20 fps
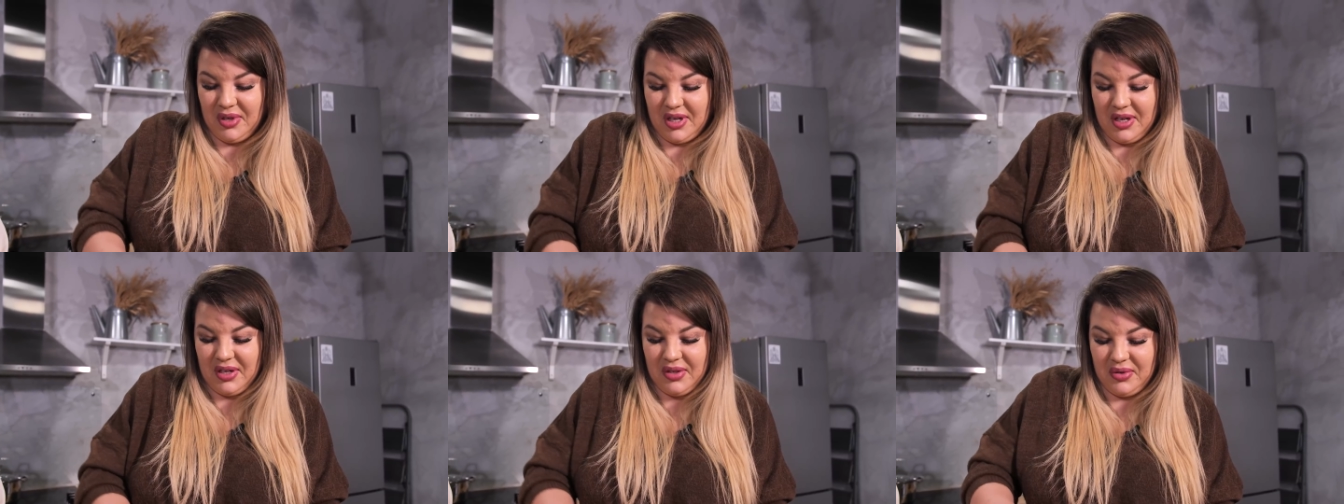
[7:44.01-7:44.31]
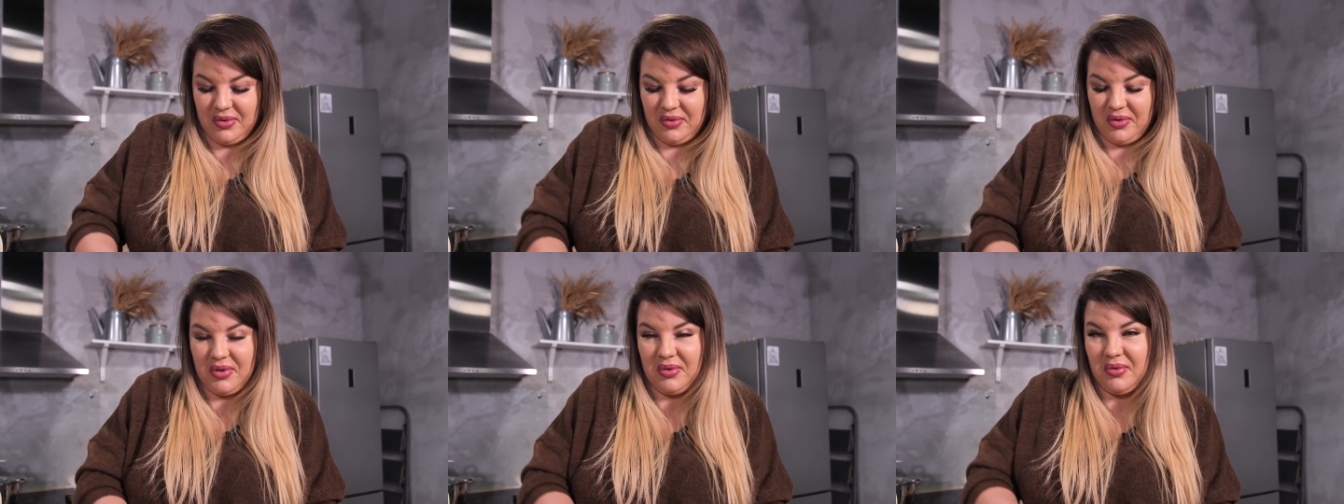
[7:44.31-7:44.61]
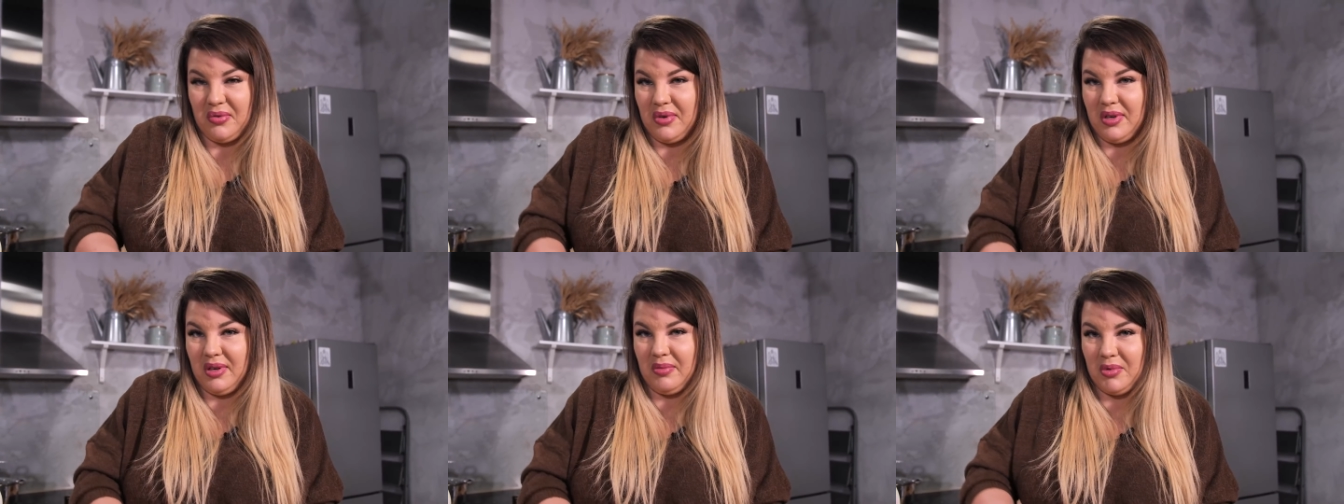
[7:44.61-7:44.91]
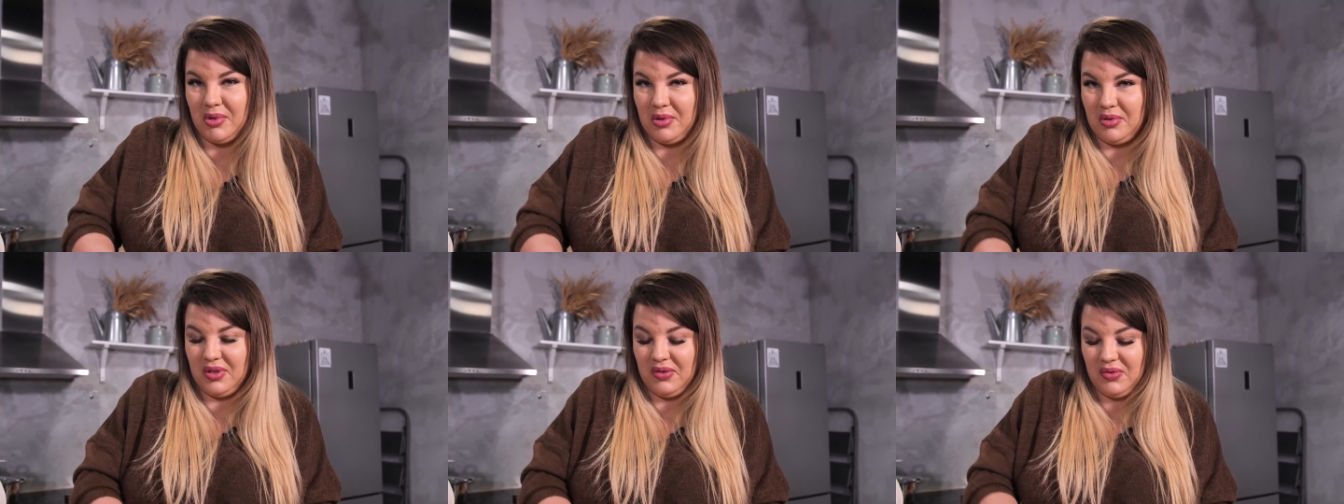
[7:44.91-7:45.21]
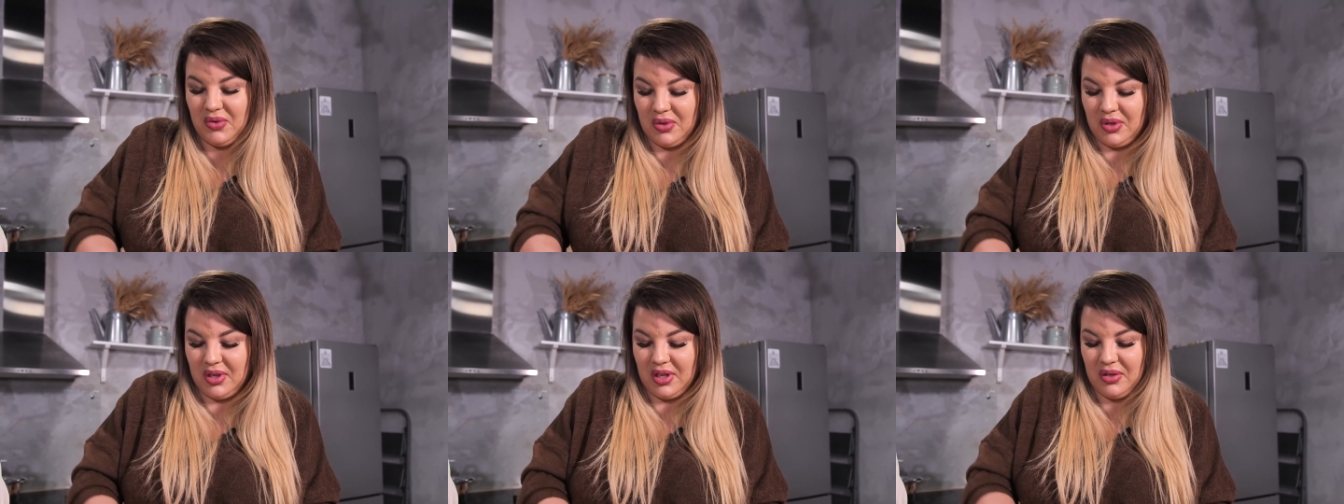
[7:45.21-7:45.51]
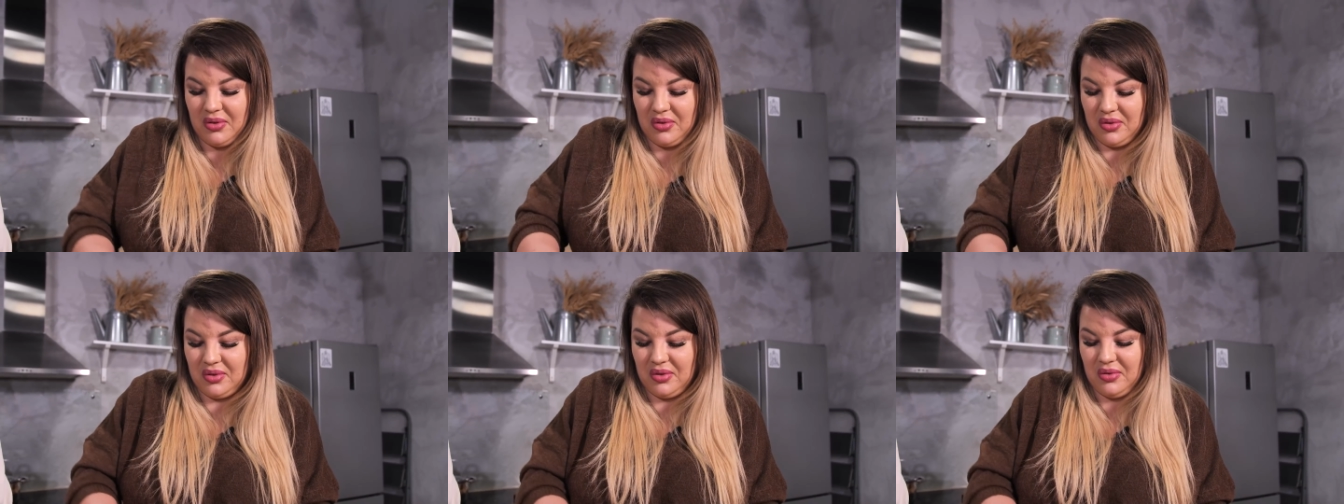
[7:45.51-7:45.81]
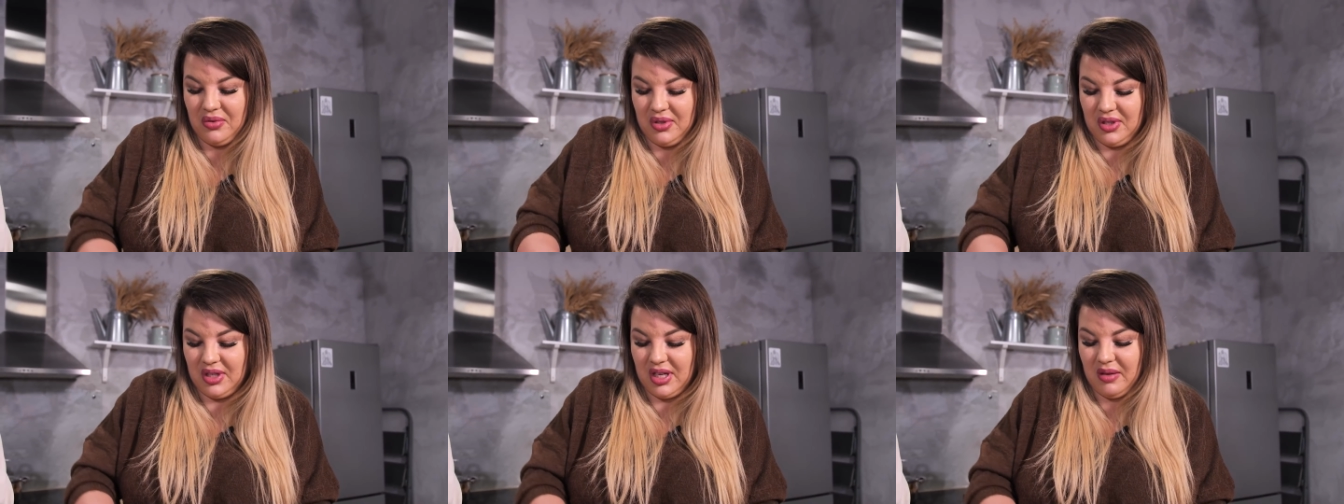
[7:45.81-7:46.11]
хорошо в школе, может, не все хорошо с
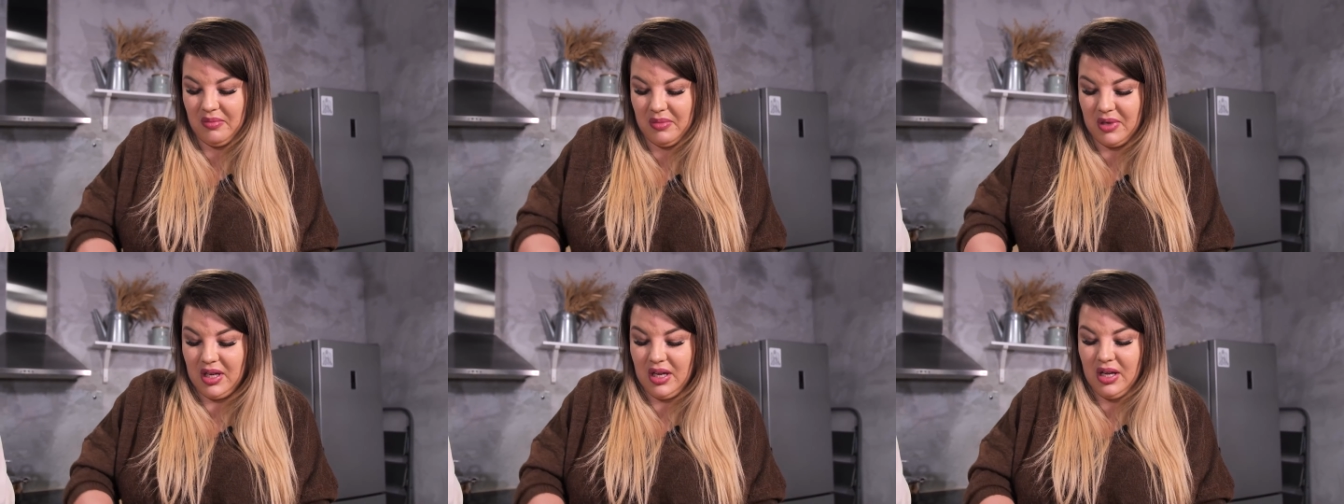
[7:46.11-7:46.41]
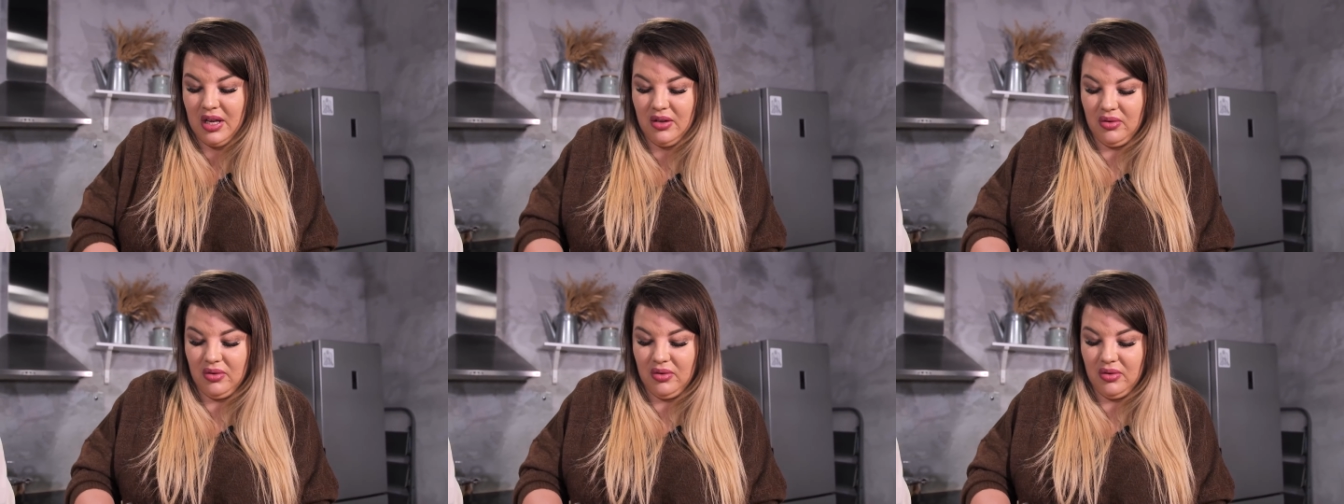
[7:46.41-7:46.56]
друзьями.